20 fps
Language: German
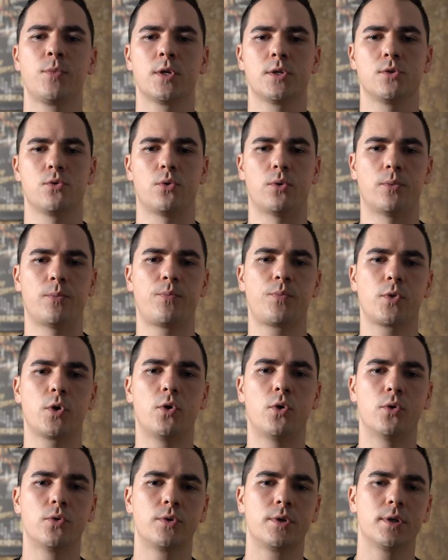So,
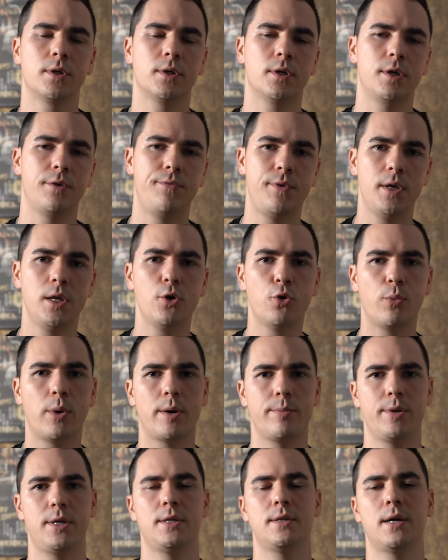und Ethereum
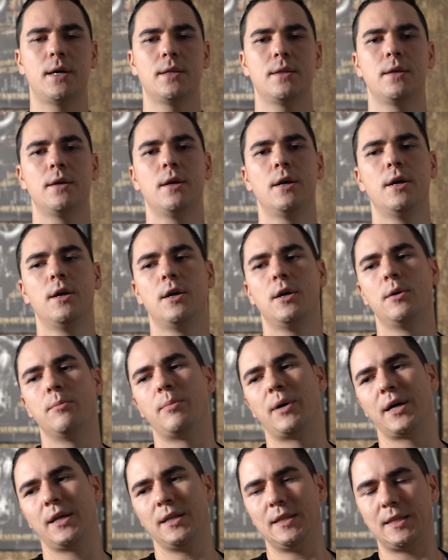habe ich dann
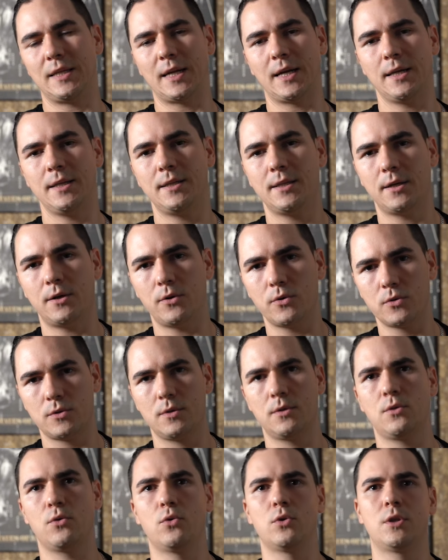bei
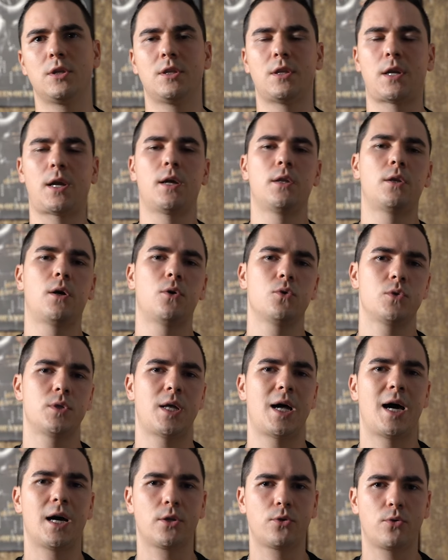3000 und
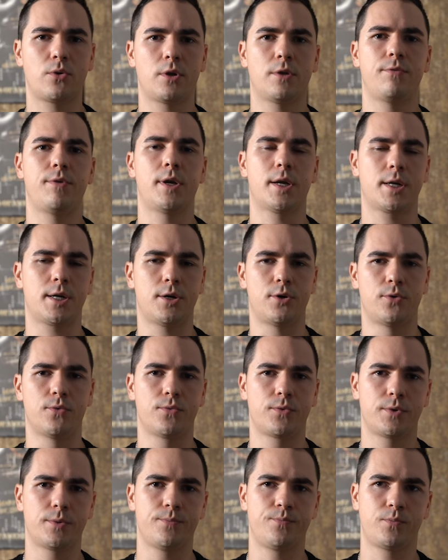3800
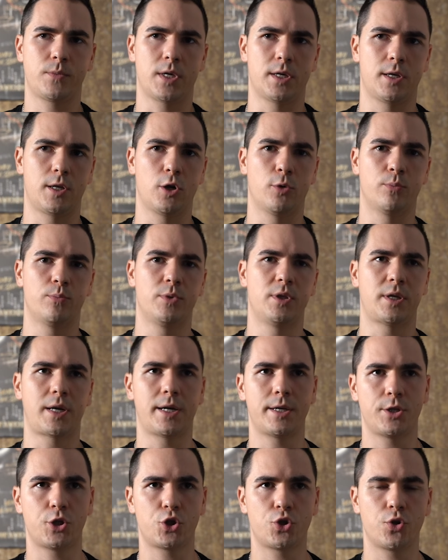verkauft. Ich glaube,
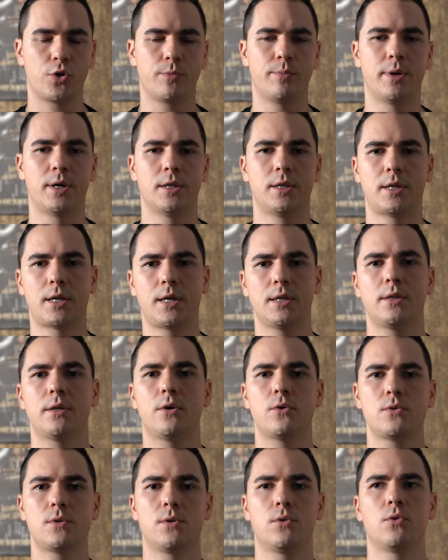drei Stück bei
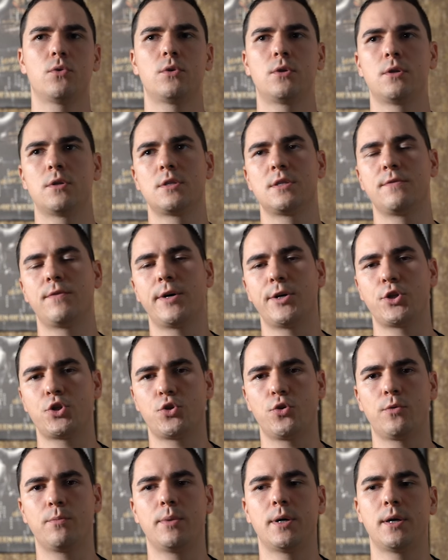3000 und zwei
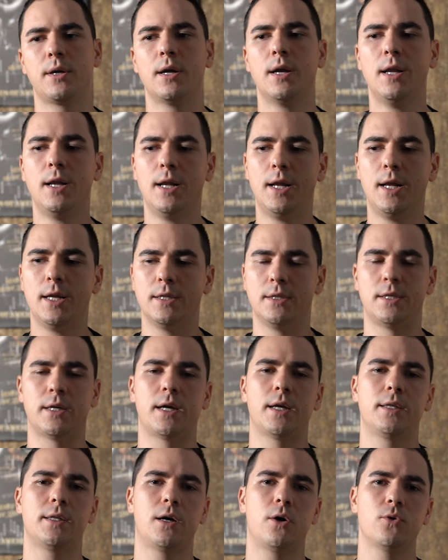Stück bei
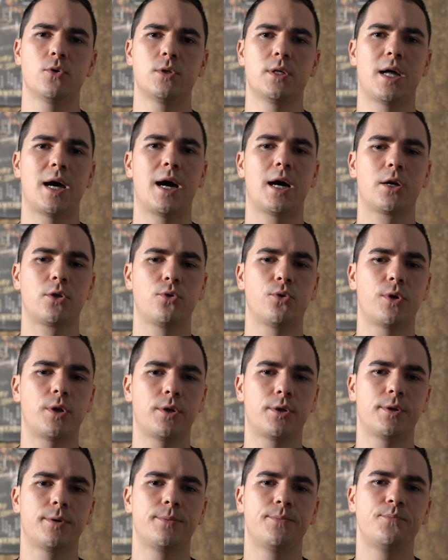
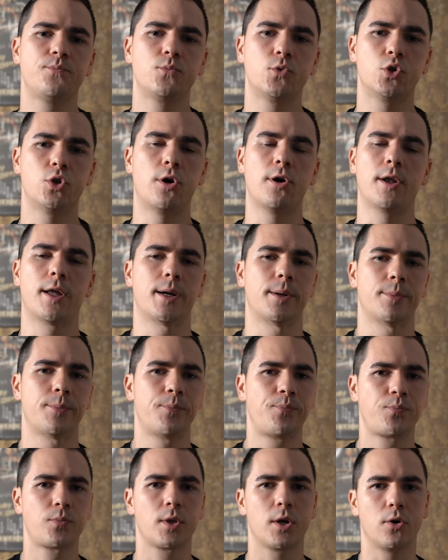3800 Dollar.
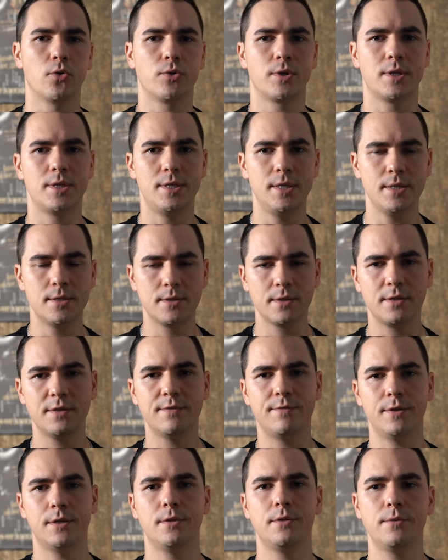Und diesen
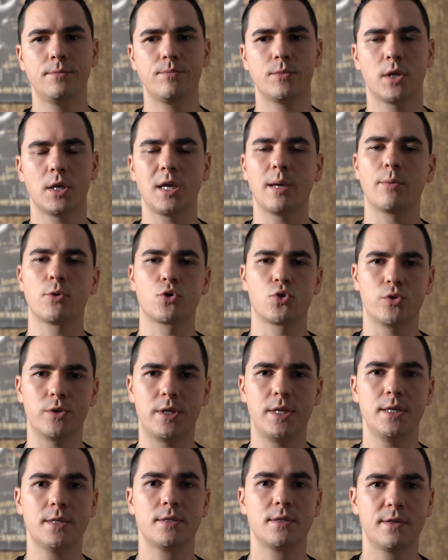Gewinn, ich habe ja schon
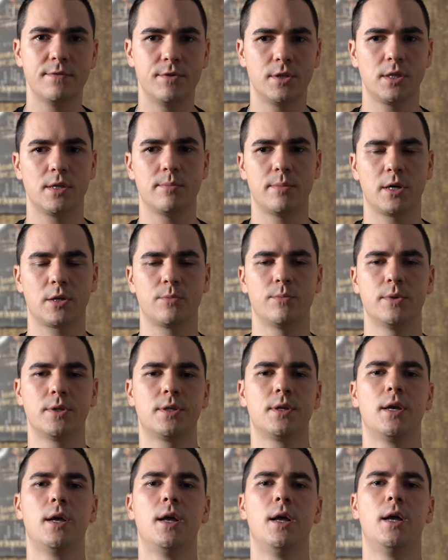einen riesen Gewinn gemacht
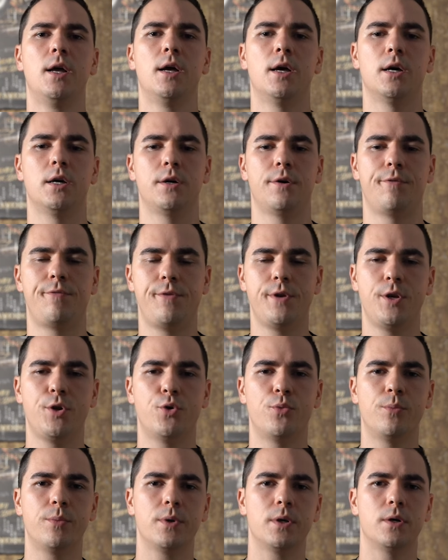mit äh,
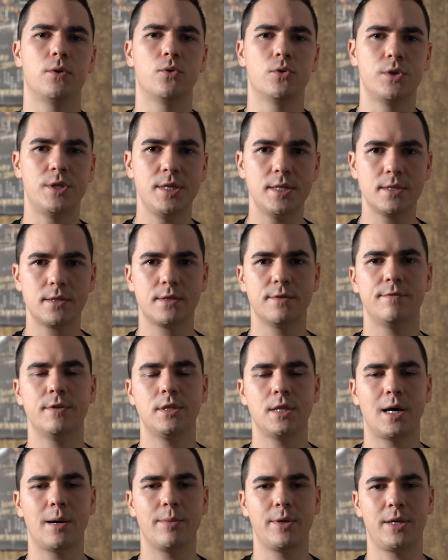Ethereum und diesen
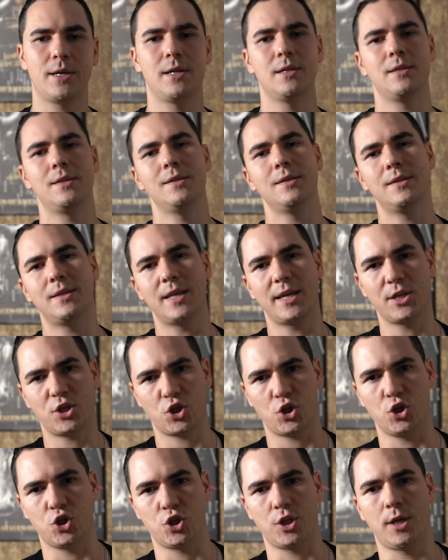Gewinn habe ich halt in
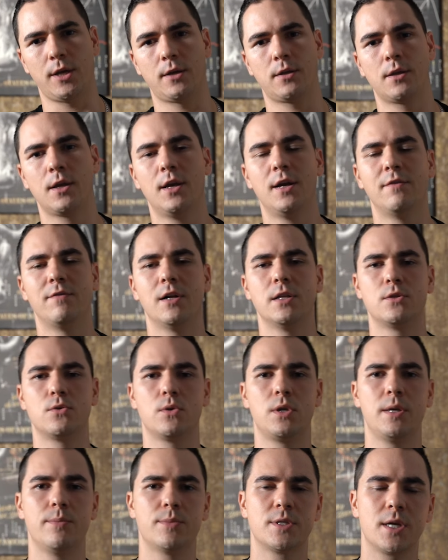Dash gesteckt, weil zu
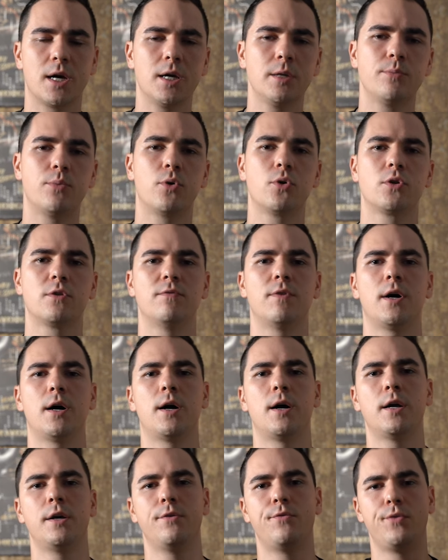dem Zeitpunkt
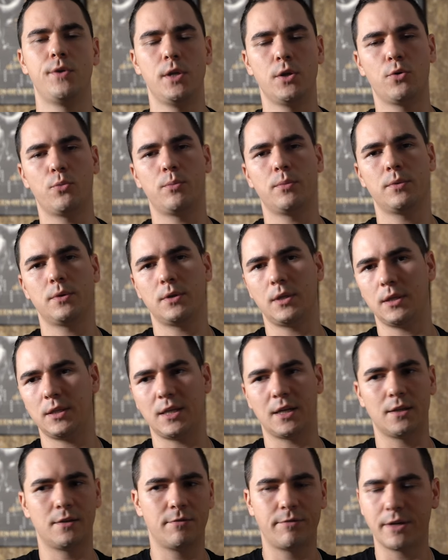war Ethereum
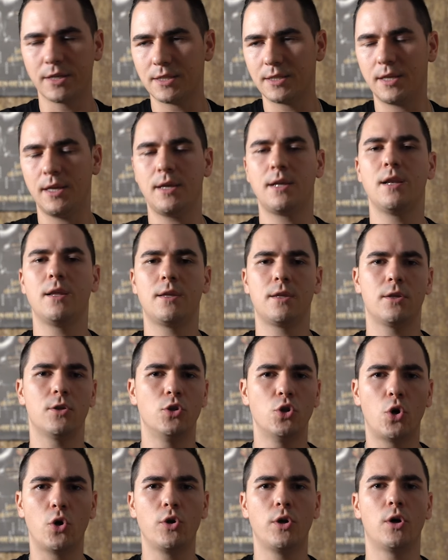da fast täglich
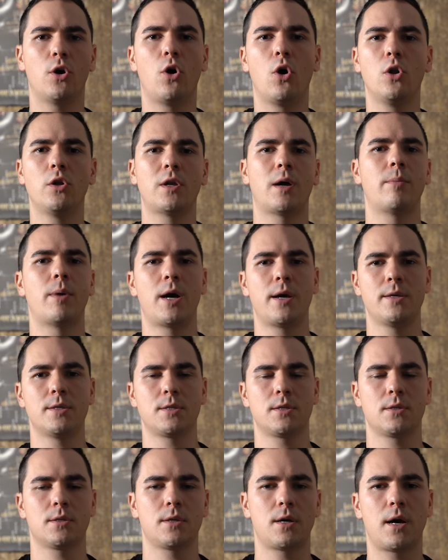neue time
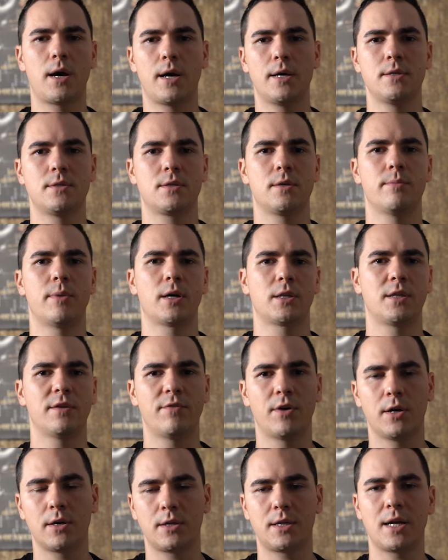Highs heiß gemacht. Der
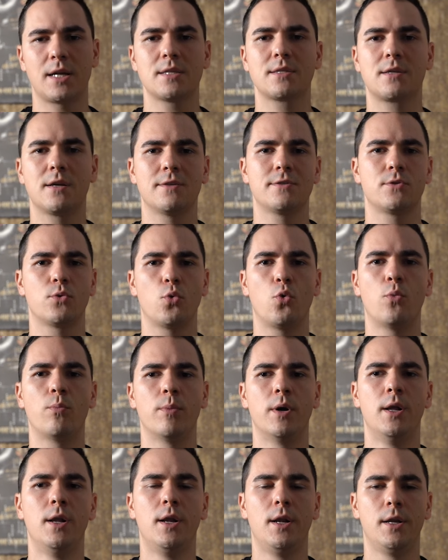war ganz, ganz
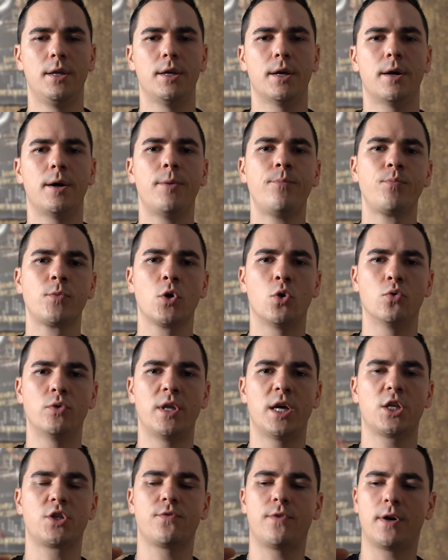oben. Ja? Und
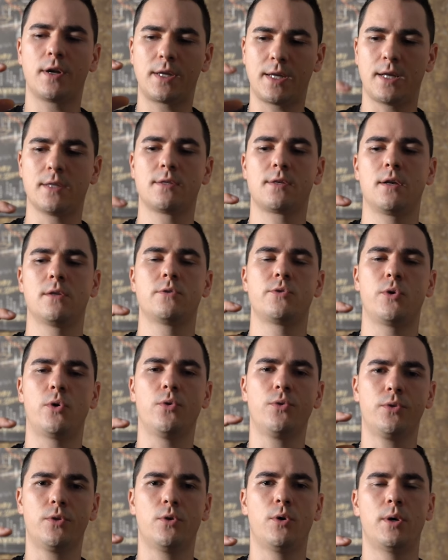Dash war ganz, ganz
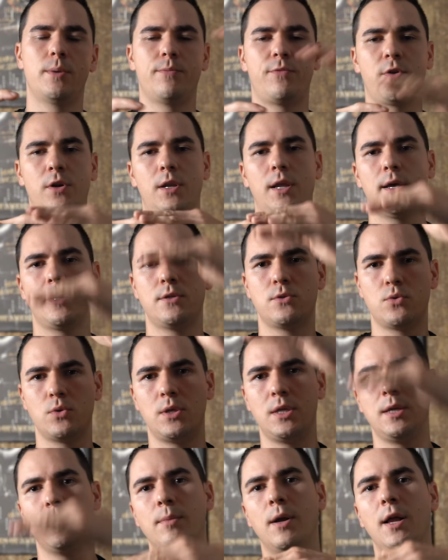unten im Vergleich zu
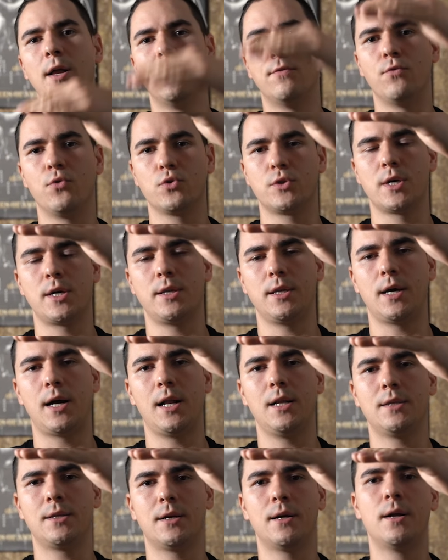dem, wo sein
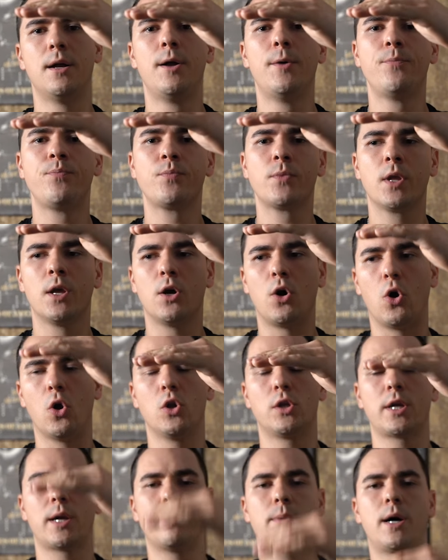alter
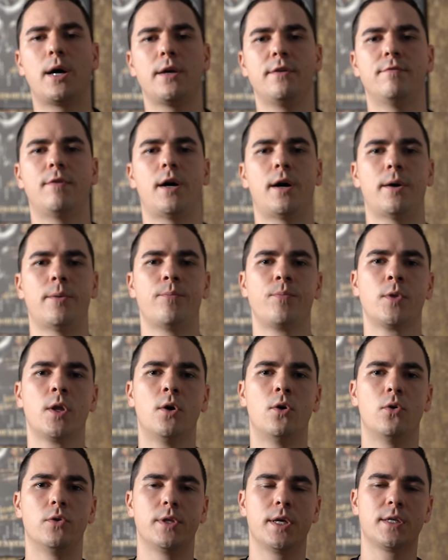Alltime high war.
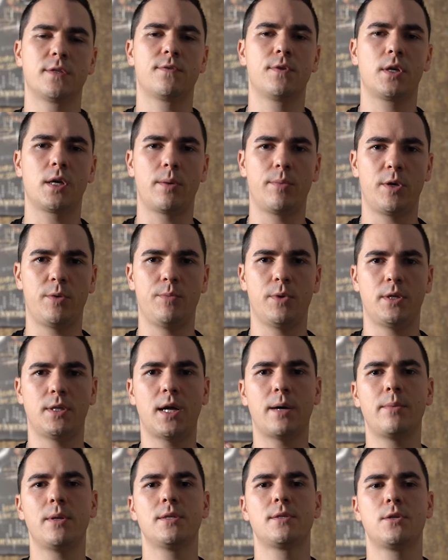Und deswegen habe ich mich
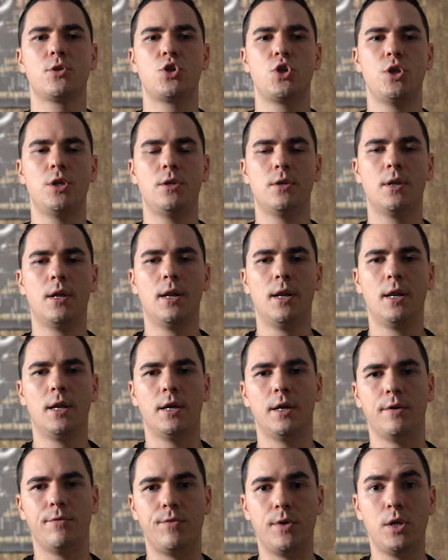damals entschieden,
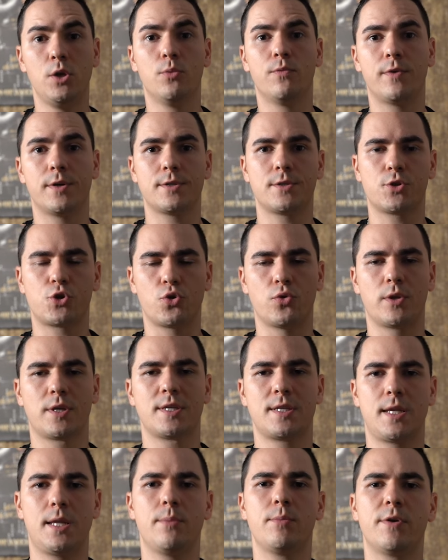Ethereum, was schon
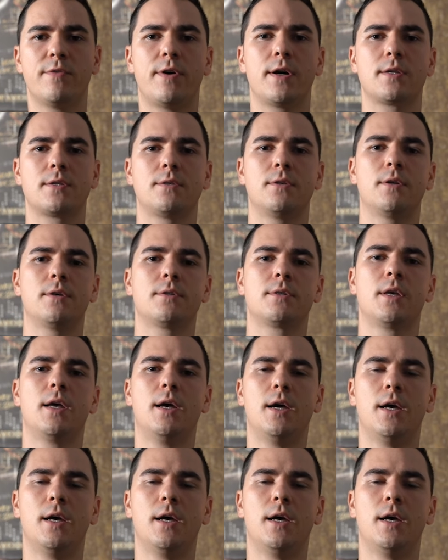extrem gewachsen ist,